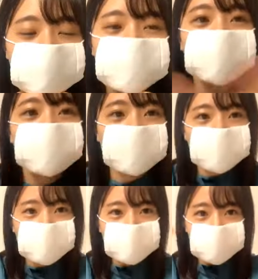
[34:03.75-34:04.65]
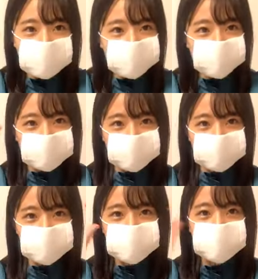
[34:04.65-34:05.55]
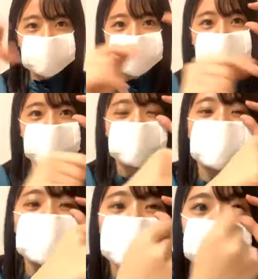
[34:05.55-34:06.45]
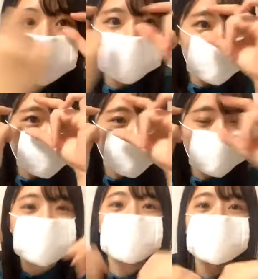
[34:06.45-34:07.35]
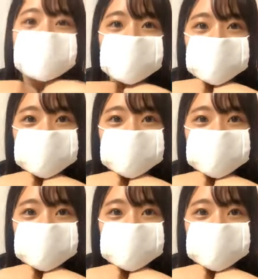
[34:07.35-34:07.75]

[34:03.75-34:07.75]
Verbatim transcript: あこうやこうやるじゃんの時に一緒にチカチカってやられる